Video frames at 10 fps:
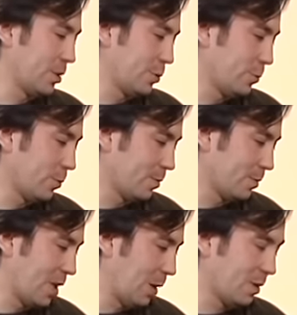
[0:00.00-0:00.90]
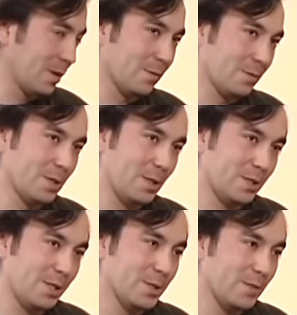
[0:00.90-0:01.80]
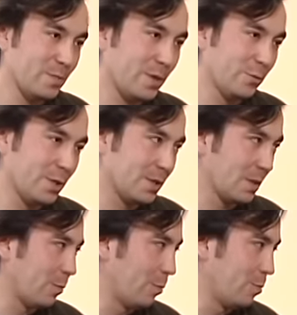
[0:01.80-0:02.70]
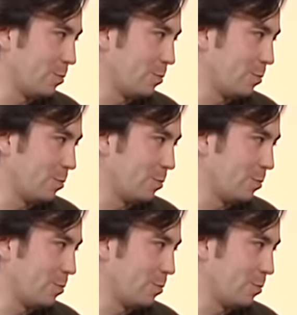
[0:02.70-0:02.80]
Хочу, как бы, если через вас получится,